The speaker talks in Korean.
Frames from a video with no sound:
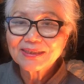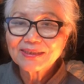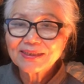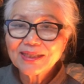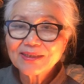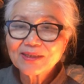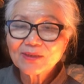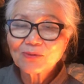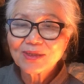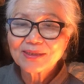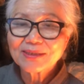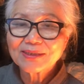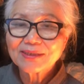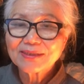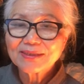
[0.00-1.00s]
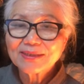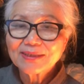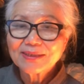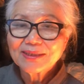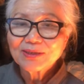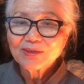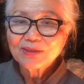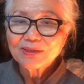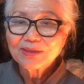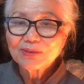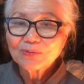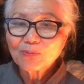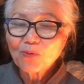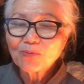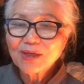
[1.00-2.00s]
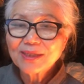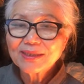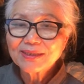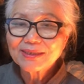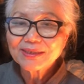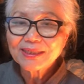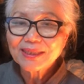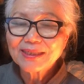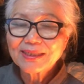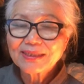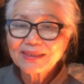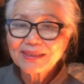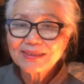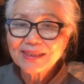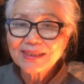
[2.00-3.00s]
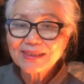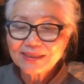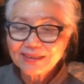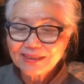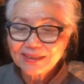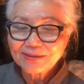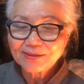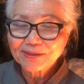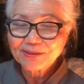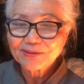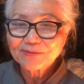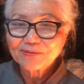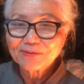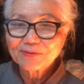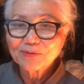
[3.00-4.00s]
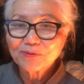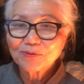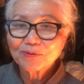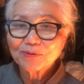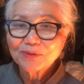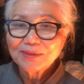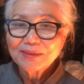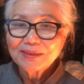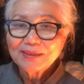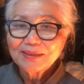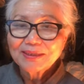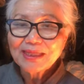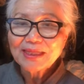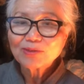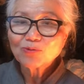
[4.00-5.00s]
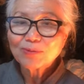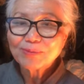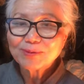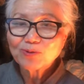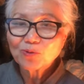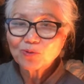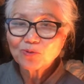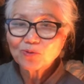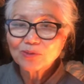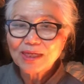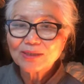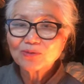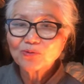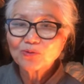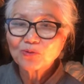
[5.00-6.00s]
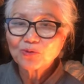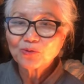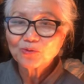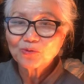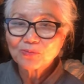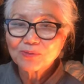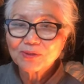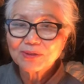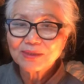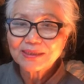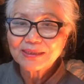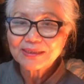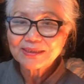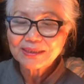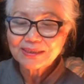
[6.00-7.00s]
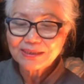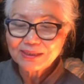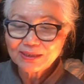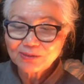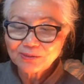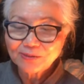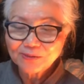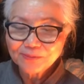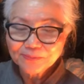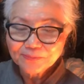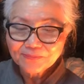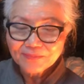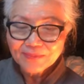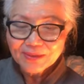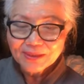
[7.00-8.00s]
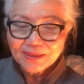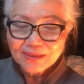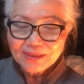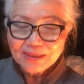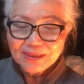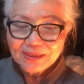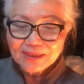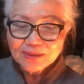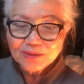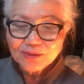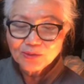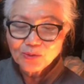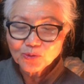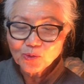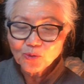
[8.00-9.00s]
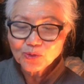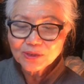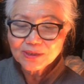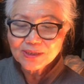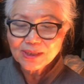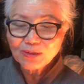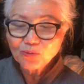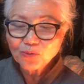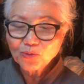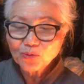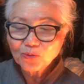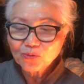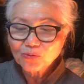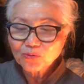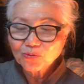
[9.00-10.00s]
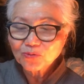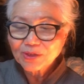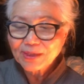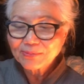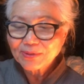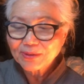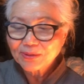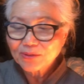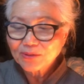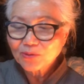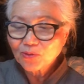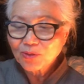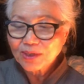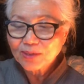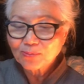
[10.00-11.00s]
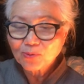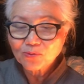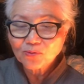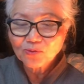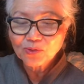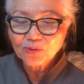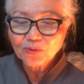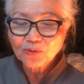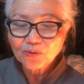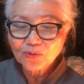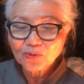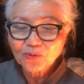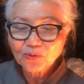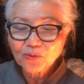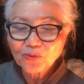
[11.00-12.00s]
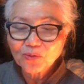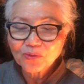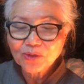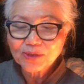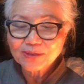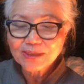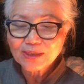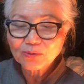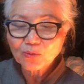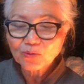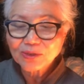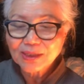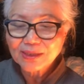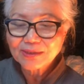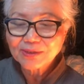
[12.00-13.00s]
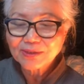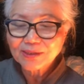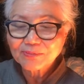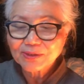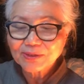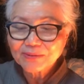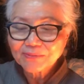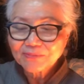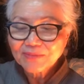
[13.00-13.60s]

체격 관리를 어, 몸 관리를 잘 안 하니까 살이 찐다는 거예요. 그리고 탄수화물 종류, 당류 종류를 먹으니까 살이 찌고 그리고 소식을 하고 운동을 꾸준히 하면 효과를 볼 수 있고 요요 현상도 오지 않으려면